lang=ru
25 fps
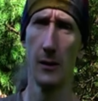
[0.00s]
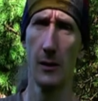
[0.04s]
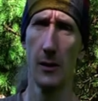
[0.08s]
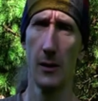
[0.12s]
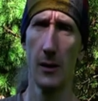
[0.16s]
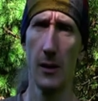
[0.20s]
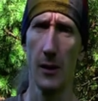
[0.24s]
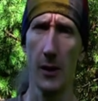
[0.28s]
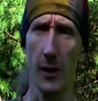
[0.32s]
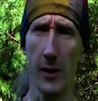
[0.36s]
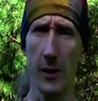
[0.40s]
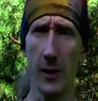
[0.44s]

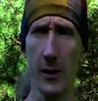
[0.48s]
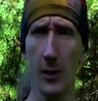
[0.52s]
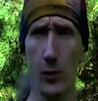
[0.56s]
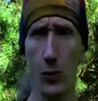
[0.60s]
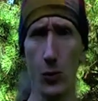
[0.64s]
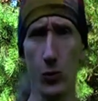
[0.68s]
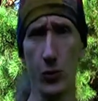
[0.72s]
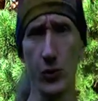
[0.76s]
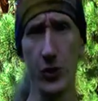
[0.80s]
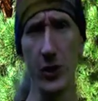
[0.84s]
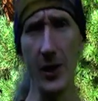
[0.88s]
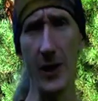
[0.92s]
Дорогие
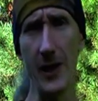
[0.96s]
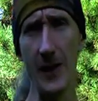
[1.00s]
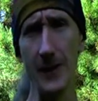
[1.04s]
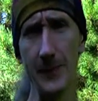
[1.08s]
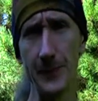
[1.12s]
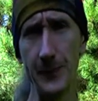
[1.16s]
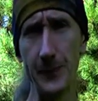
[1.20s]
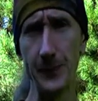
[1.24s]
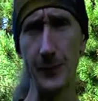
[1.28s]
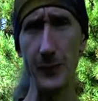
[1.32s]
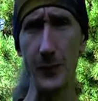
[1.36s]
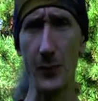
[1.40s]
друзья,
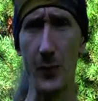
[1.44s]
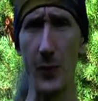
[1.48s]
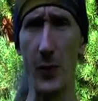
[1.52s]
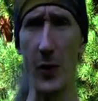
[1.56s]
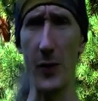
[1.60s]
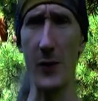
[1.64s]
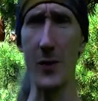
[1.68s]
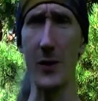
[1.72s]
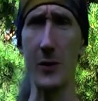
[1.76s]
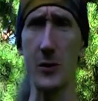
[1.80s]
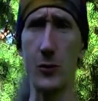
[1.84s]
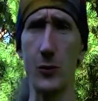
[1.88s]

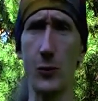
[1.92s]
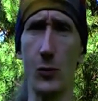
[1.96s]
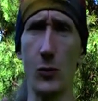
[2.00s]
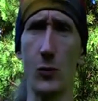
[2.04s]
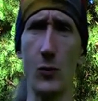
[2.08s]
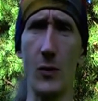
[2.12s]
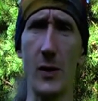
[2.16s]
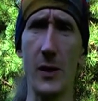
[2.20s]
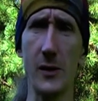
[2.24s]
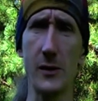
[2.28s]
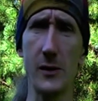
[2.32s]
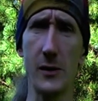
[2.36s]
приветствую
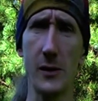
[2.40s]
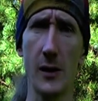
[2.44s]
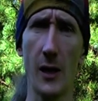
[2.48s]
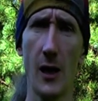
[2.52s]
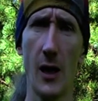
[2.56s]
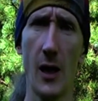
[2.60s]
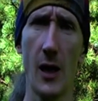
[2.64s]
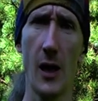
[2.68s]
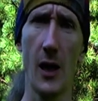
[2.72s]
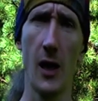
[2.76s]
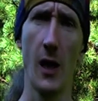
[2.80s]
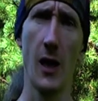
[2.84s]
вас.
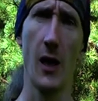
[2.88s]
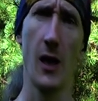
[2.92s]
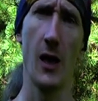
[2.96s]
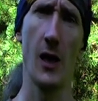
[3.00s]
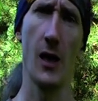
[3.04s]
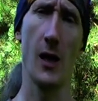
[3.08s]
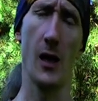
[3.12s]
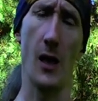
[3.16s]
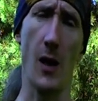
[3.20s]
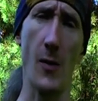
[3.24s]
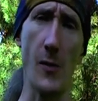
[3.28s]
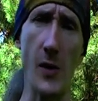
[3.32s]

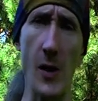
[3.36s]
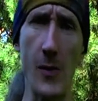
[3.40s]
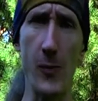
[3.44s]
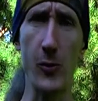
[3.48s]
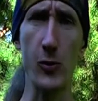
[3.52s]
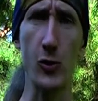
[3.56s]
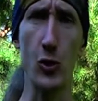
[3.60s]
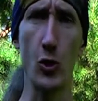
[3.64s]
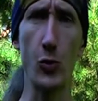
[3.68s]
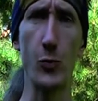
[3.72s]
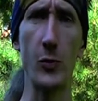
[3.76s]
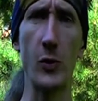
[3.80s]
Ко мне
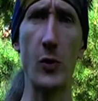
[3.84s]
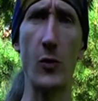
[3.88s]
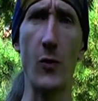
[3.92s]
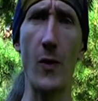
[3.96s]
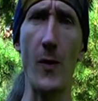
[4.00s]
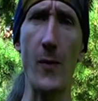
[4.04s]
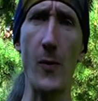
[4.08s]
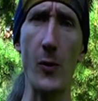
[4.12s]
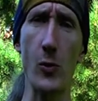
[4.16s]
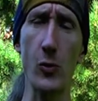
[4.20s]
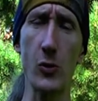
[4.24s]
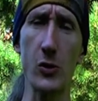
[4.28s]
поступил
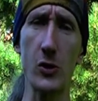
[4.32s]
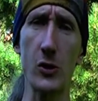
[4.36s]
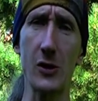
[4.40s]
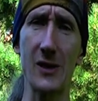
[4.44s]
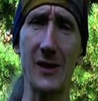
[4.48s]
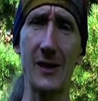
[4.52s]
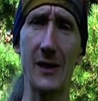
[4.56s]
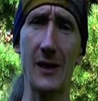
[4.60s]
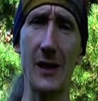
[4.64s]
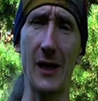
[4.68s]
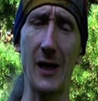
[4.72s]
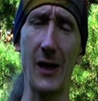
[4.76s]
вопрос,
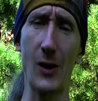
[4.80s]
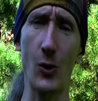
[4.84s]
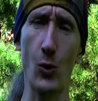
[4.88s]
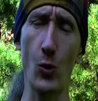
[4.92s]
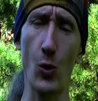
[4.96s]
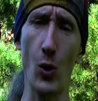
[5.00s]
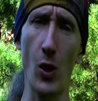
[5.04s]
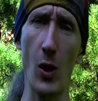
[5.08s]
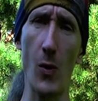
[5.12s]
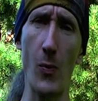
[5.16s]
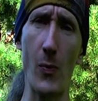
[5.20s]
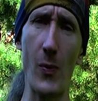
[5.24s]

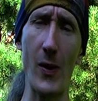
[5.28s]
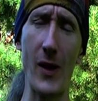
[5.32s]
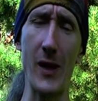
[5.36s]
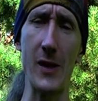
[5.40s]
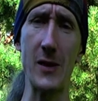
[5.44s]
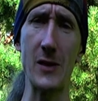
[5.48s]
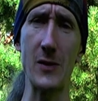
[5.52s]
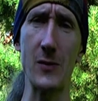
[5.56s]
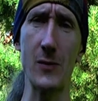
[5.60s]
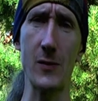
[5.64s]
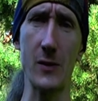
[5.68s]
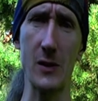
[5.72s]
какое
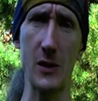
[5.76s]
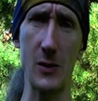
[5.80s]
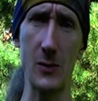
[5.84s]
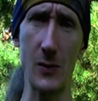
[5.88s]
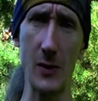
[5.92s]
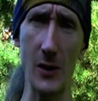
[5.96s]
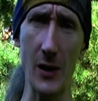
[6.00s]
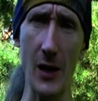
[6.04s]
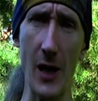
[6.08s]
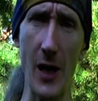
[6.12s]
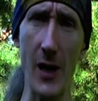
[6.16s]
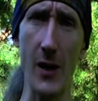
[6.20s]
пальцевое
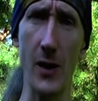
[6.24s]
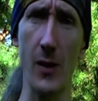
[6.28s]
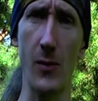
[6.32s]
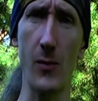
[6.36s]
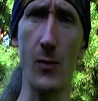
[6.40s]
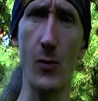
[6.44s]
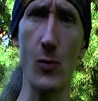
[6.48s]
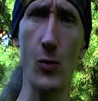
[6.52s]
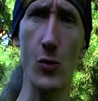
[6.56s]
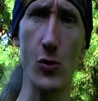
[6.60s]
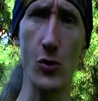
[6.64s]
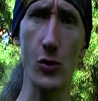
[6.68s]
замыкание
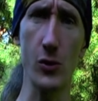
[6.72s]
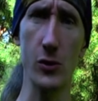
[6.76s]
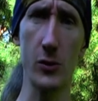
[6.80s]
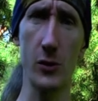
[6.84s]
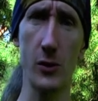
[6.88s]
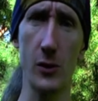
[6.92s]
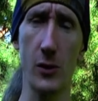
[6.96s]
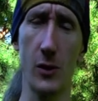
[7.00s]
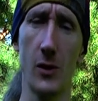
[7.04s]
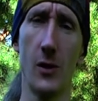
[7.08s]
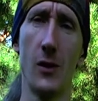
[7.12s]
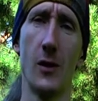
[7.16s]
может
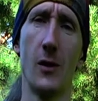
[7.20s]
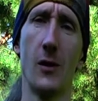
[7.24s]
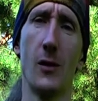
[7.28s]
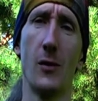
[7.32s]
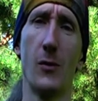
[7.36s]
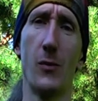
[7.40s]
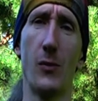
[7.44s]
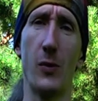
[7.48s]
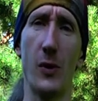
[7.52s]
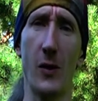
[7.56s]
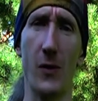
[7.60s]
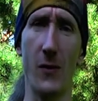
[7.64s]

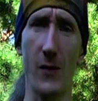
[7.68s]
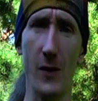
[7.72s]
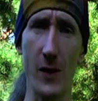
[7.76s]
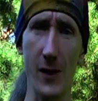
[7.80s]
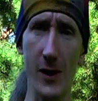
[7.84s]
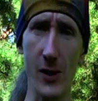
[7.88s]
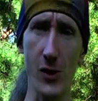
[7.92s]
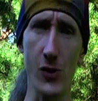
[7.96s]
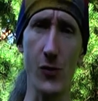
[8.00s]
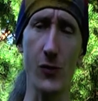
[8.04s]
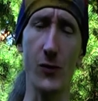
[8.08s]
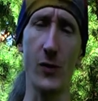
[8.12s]

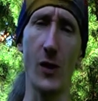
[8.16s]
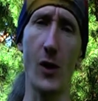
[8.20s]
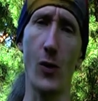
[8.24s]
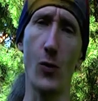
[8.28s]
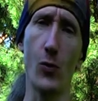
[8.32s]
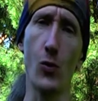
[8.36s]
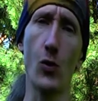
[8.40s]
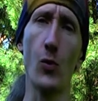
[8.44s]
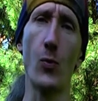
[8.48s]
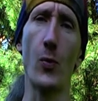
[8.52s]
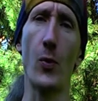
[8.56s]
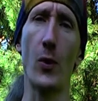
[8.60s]
привлечь
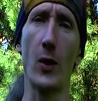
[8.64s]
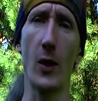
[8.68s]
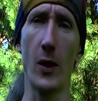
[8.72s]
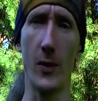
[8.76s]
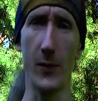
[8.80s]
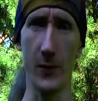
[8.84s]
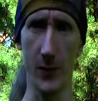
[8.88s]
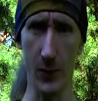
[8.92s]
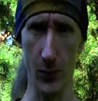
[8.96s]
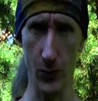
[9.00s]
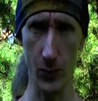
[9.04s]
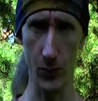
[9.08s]
вторую
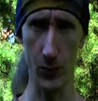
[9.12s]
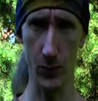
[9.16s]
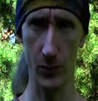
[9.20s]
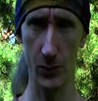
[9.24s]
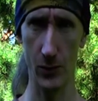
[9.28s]
половину.